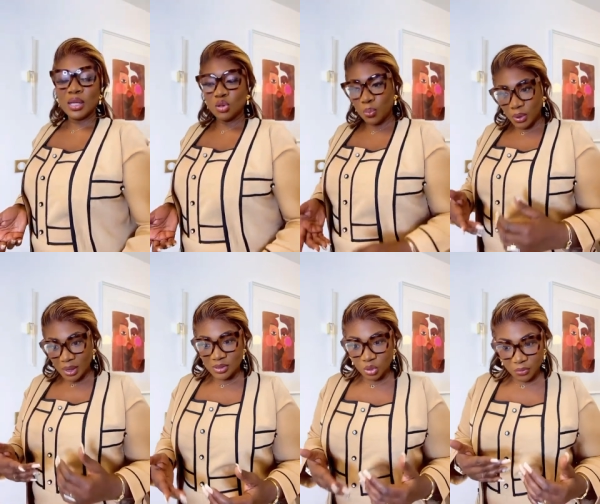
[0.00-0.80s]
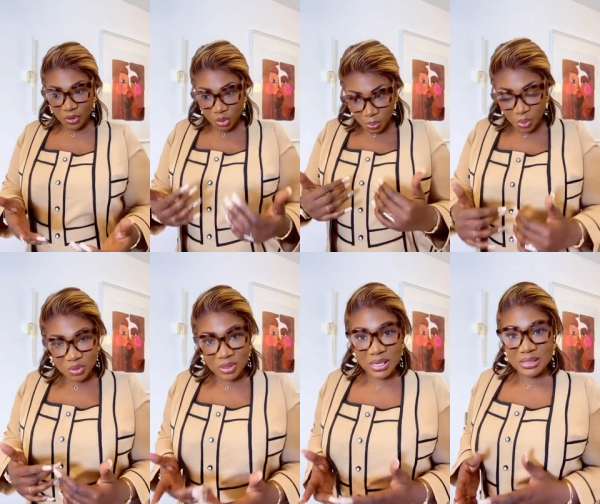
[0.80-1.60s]
Depuis quand est-ce qu'on fait une
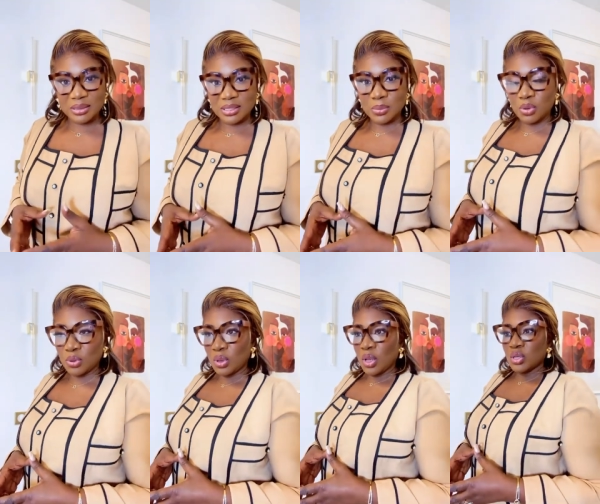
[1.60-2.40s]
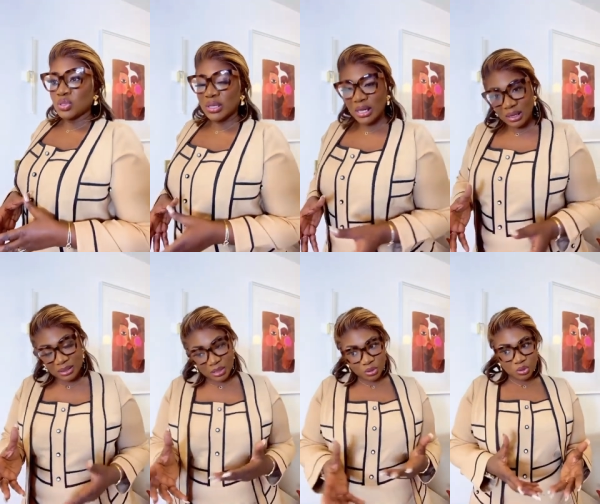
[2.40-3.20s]
pause dans les sentiments Ce qu'il est en
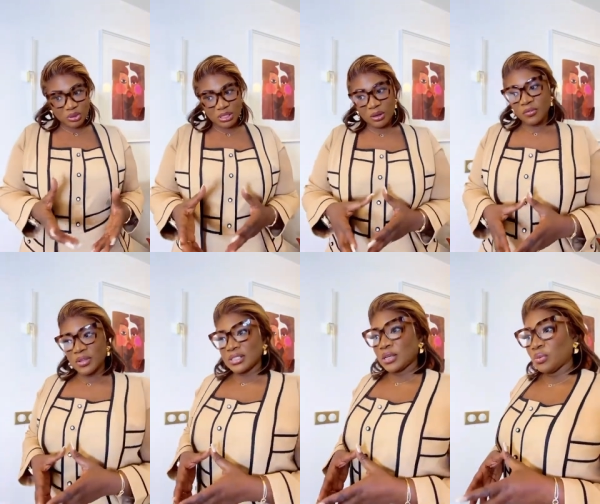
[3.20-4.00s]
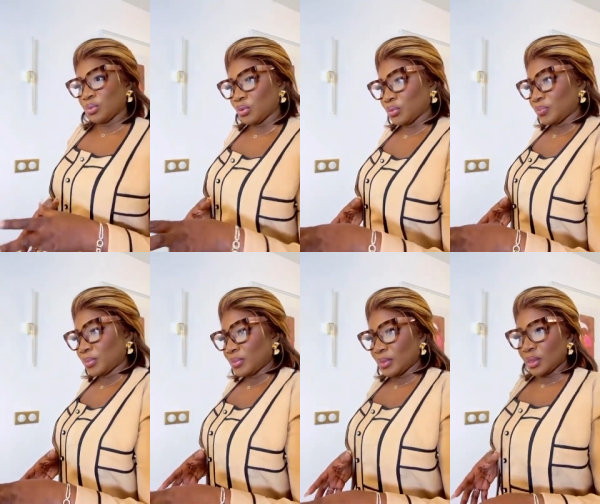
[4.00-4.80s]
train de te dire, en fait, c'est que bon,
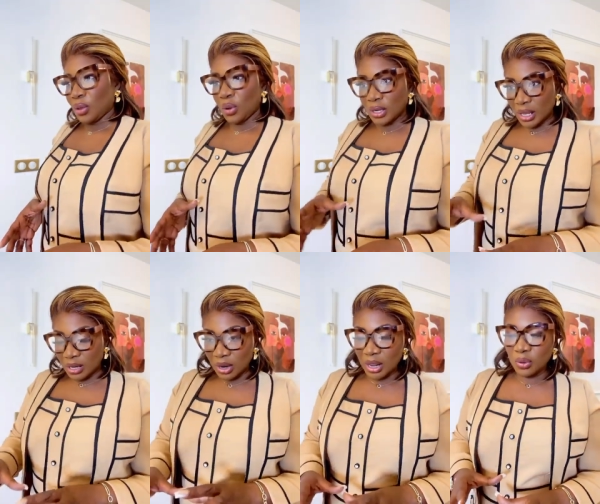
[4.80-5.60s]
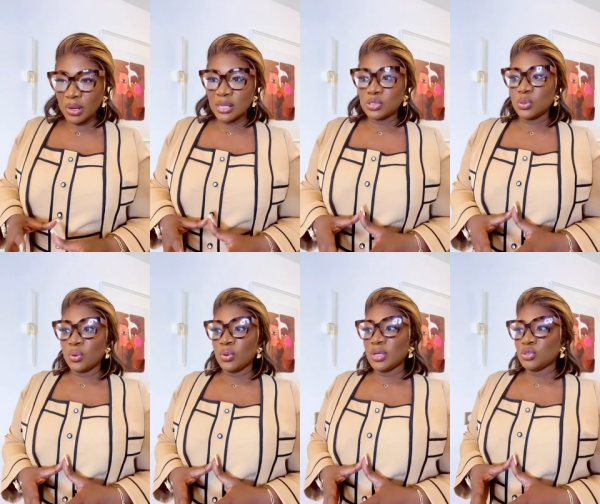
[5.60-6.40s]
on est dans la
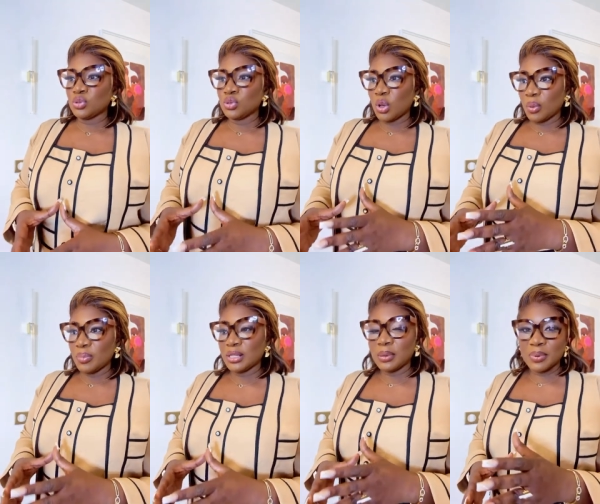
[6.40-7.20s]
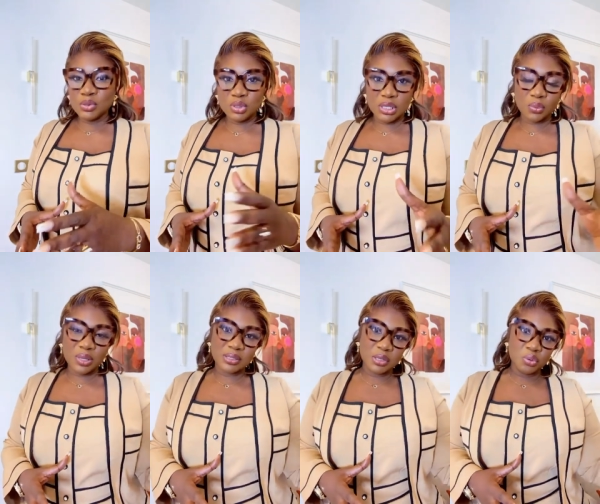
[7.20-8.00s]
relation et je suis embêtée parce que j'ai
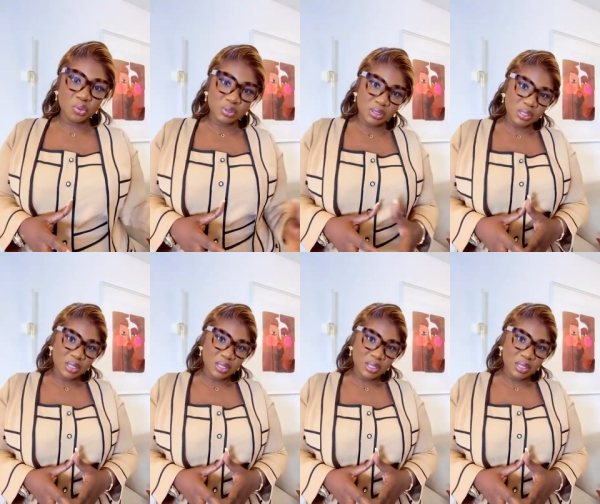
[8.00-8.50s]
croisé une autre